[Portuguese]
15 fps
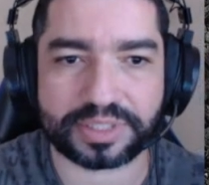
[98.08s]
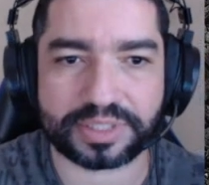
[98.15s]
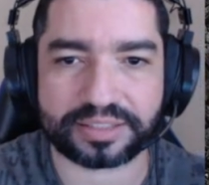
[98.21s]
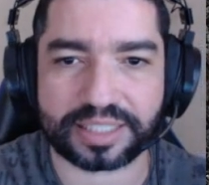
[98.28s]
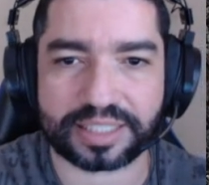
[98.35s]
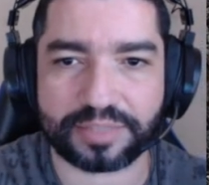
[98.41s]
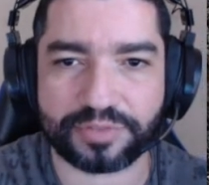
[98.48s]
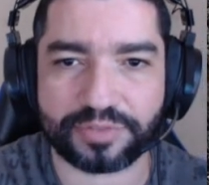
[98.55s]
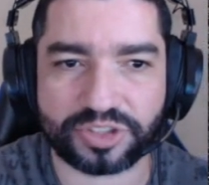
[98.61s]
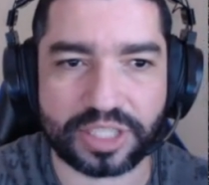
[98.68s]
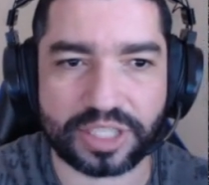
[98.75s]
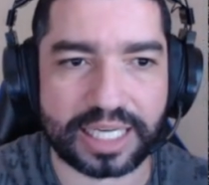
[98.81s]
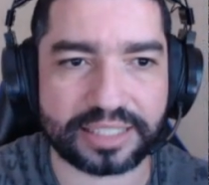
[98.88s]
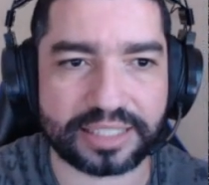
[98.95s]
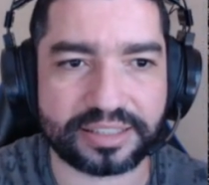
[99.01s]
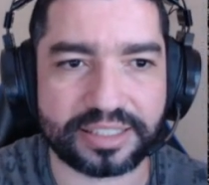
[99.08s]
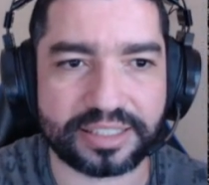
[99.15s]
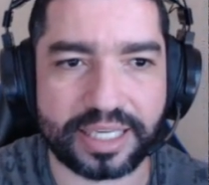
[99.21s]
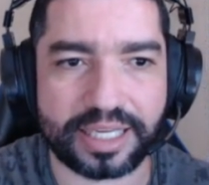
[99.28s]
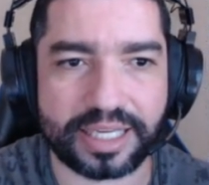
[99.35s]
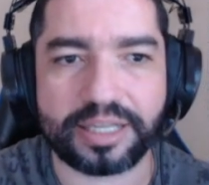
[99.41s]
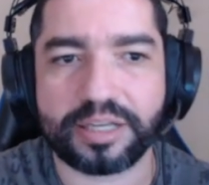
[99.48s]
as tarefas diárias, que
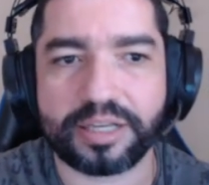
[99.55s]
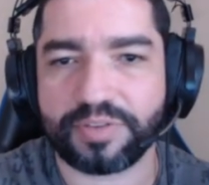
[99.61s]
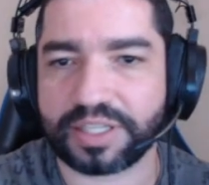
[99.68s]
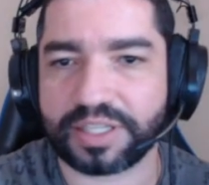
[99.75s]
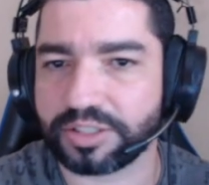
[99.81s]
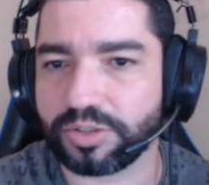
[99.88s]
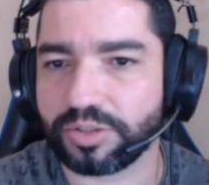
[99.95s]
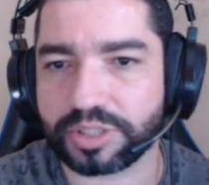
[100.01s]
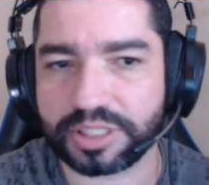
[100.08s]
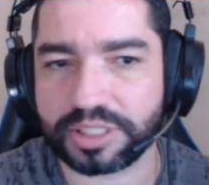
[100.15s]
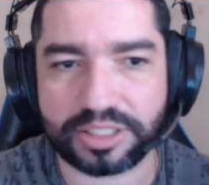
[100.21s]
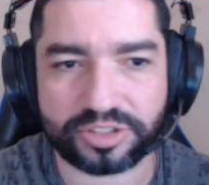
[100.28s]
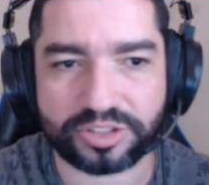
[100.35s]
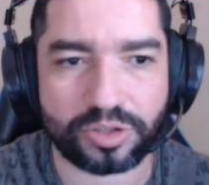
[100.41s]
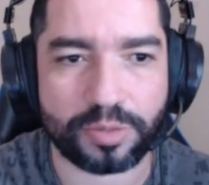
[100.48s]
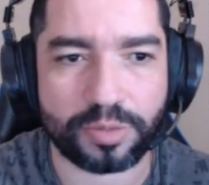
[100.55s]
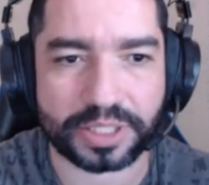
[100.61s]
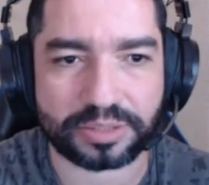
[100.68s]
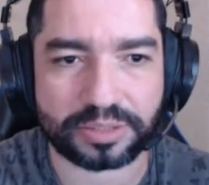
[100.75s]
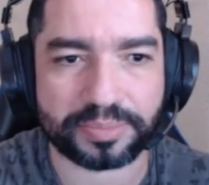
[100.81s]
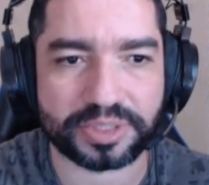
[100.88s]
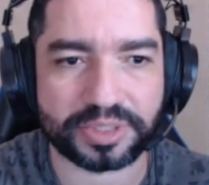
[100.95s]
é fazer login, já
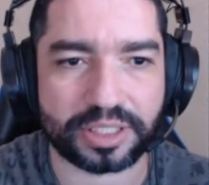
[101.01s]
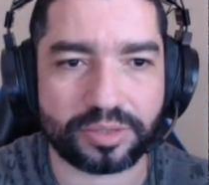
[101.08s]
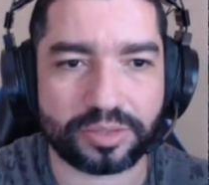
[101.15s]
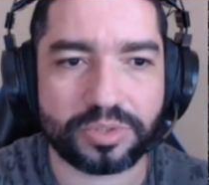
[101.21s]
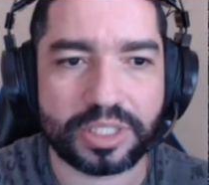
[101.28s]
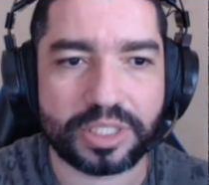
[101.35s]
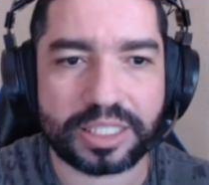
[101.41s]
completa uma missão,